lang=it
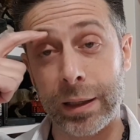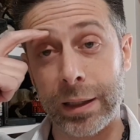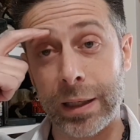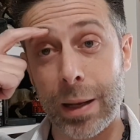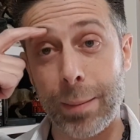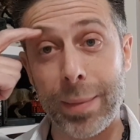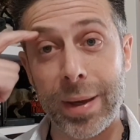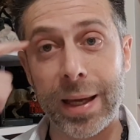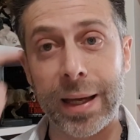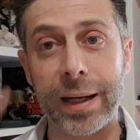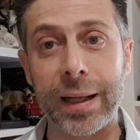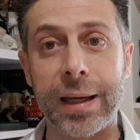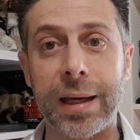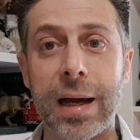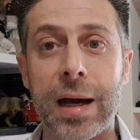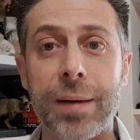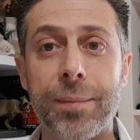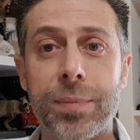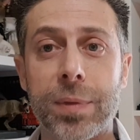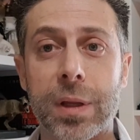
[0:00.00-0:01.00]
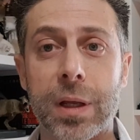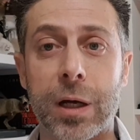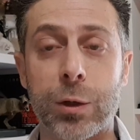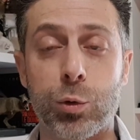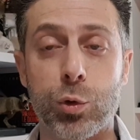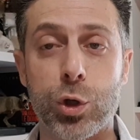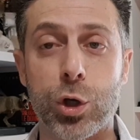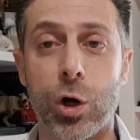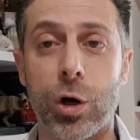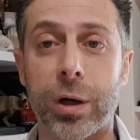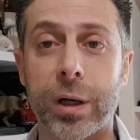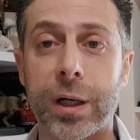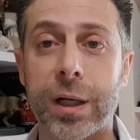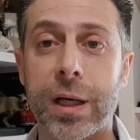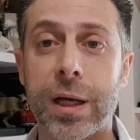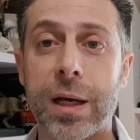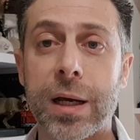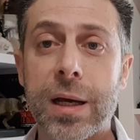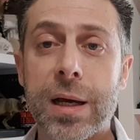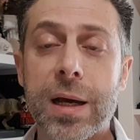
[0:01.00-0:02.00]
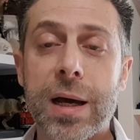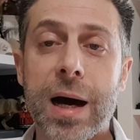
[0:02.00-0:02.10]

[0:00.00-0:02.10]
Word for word: in America, a New York,